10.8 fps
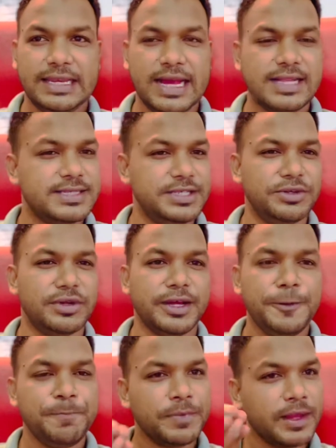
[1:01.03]
এলসিডিও নাই
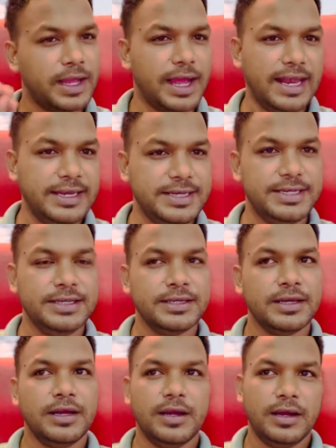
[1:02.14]
এলইডি e
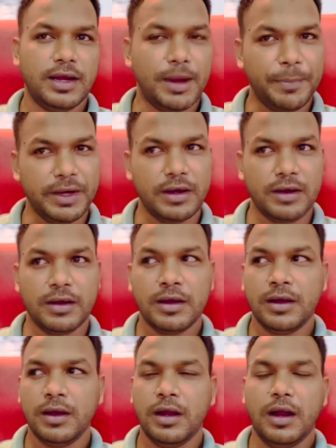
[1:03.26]
আপনি
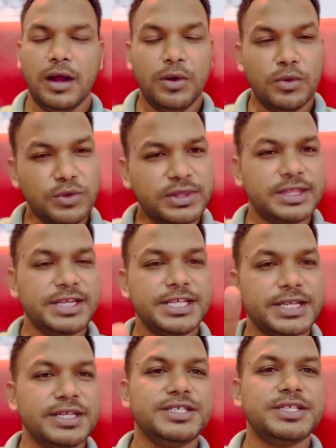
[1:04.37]
উনত্রিশ
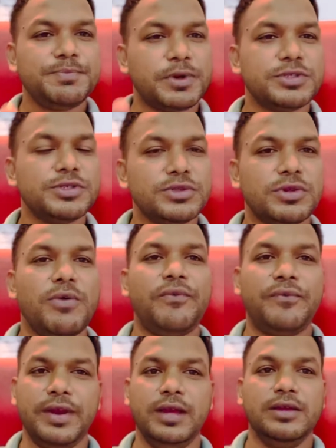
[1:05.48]
ইঞ্চি পর্যন্ত
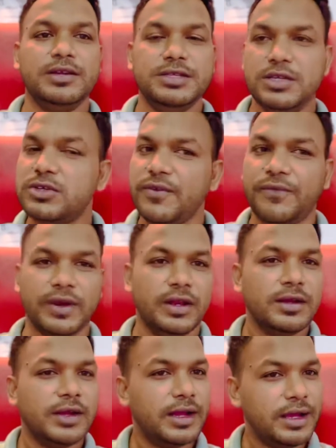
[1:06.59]
ফ্রি ডিউটি ফ্রি
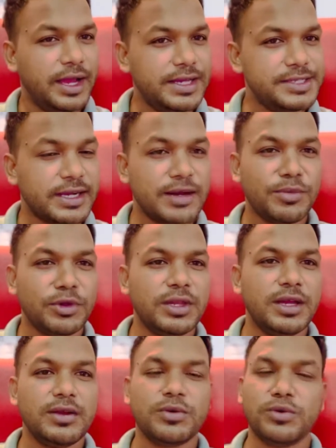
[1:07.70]
এই জায়গার মধ্যে
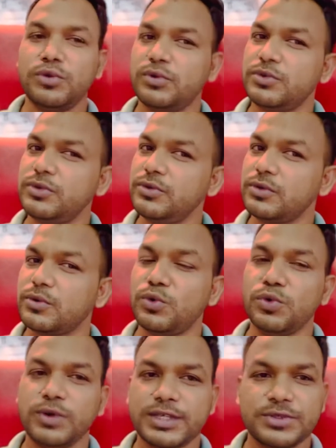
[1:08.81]
কোনো কোনো
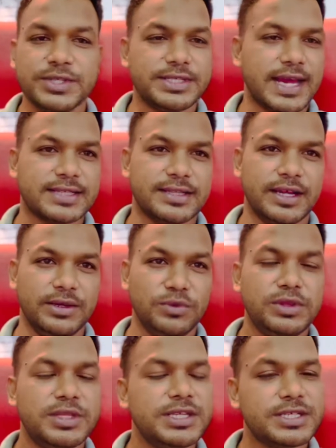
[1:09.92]
কোনো কিছুই ট্যাক্স নাই
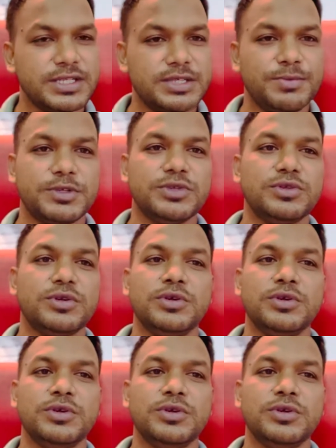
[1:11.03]
উনত্রিশ ইঞ্চি পর্যন্ত